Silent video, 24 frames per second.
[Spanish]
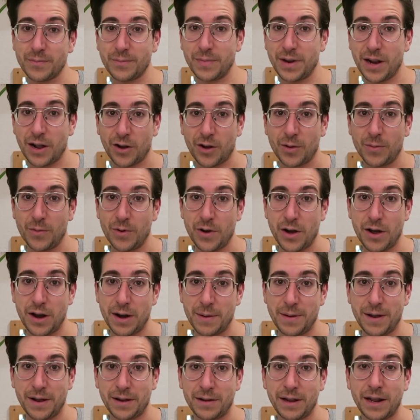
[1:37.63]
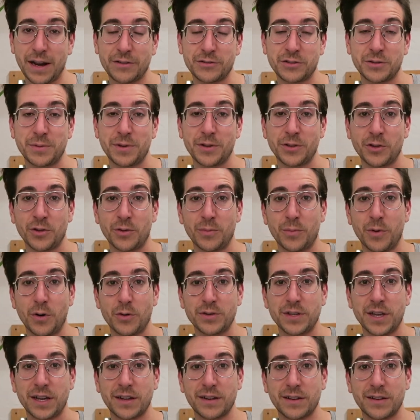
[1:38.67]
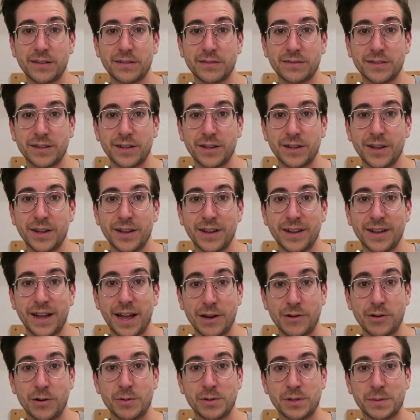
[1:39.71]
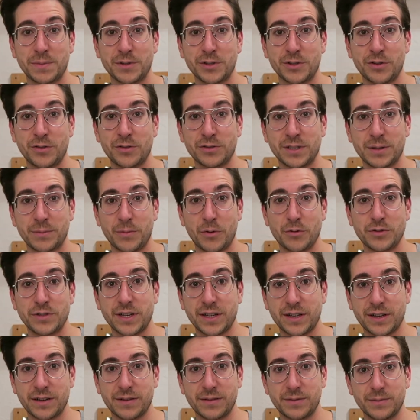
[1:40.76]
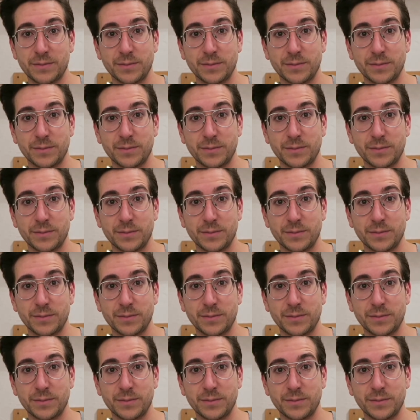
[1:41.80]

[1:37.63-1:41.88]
me la como, ahora, estoy viendo Bojack, en nuevos episodios de Bojack.